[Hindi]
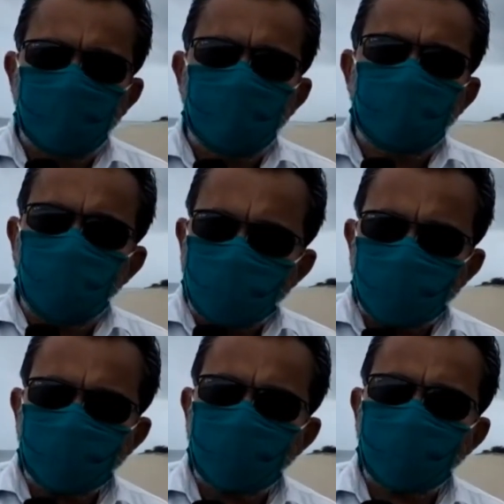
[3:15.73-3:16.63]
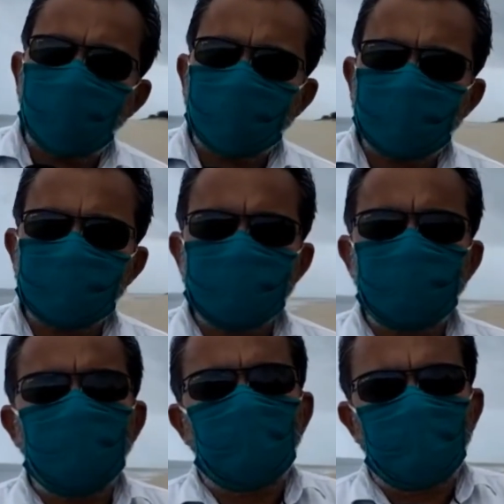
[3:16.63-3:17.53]
द्वारका टुडे के माध्यम से
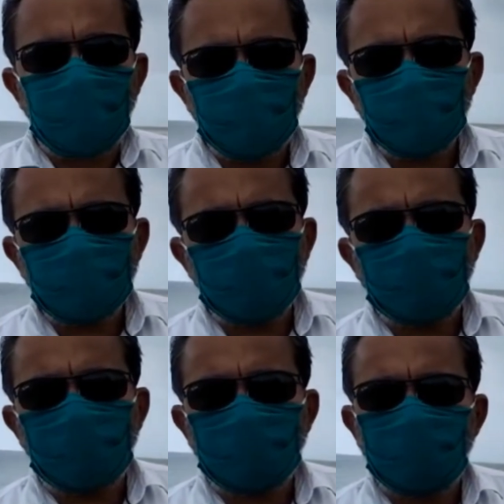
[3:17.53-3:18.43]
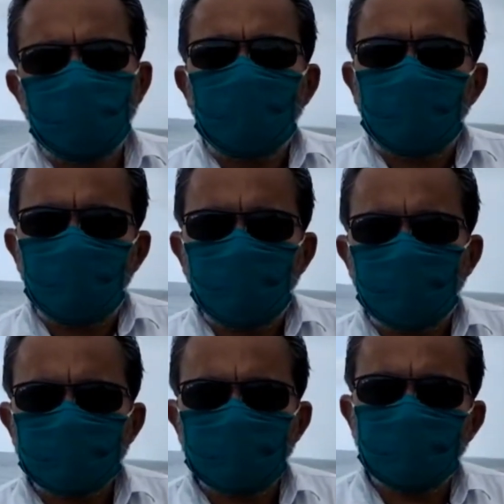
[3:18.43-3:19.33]
मैं बुधाबा भाटी कैमरा
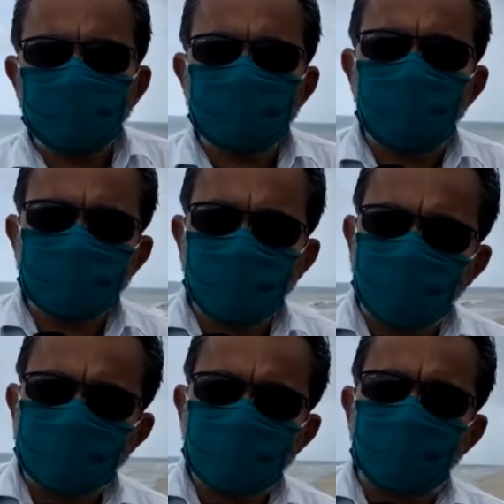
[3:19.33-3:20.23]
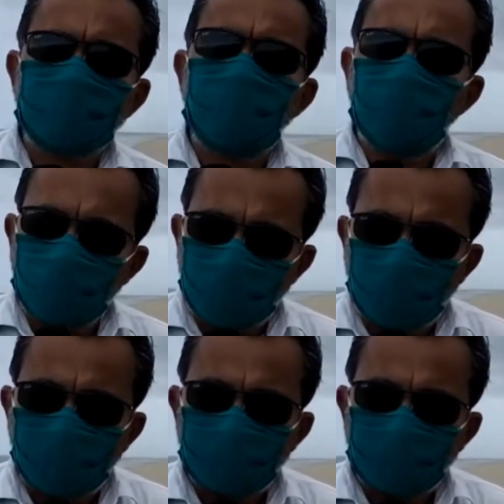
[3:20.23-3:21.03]
पर्सन हितेश दासानी के साथ ओखा